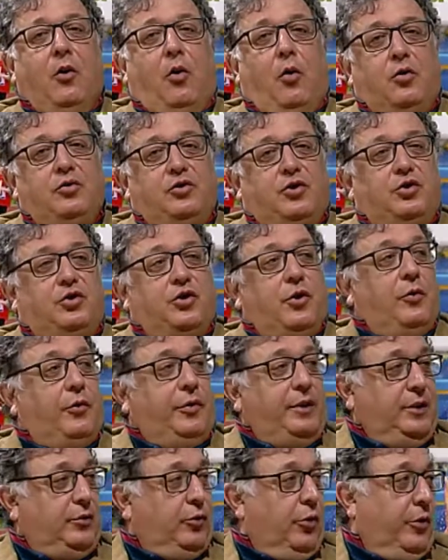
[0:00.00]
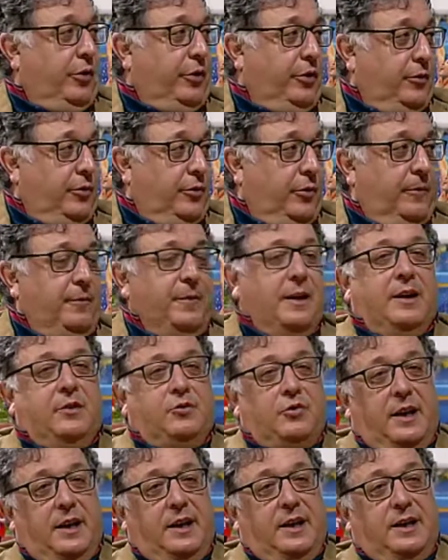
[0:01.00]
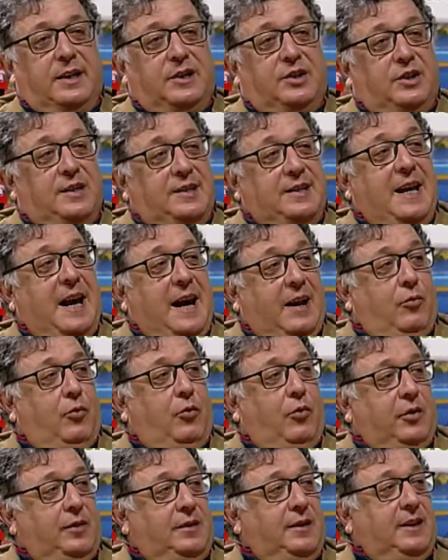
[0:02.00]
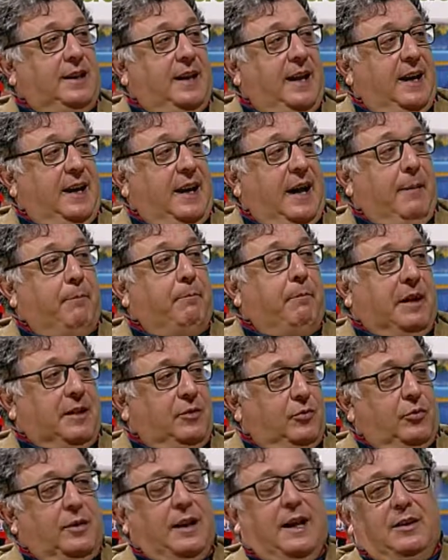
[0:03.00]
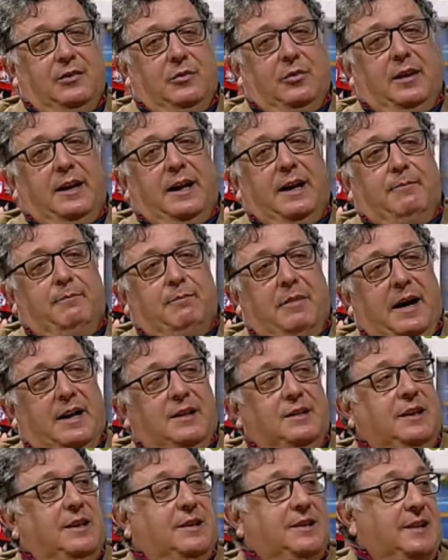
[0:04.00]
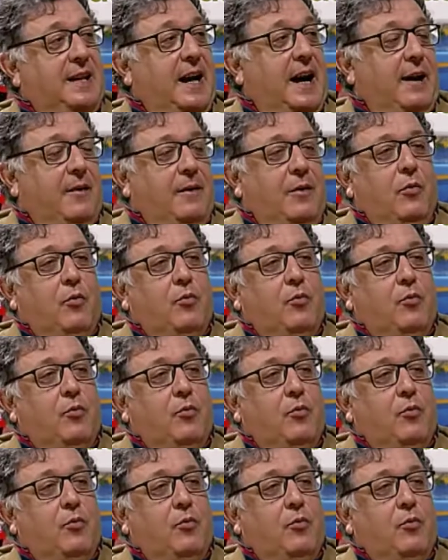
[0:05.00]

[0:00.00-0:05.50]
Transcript: oggi c'è un ritorno, cioè ci si è accorti che abbandonando le campagne si ha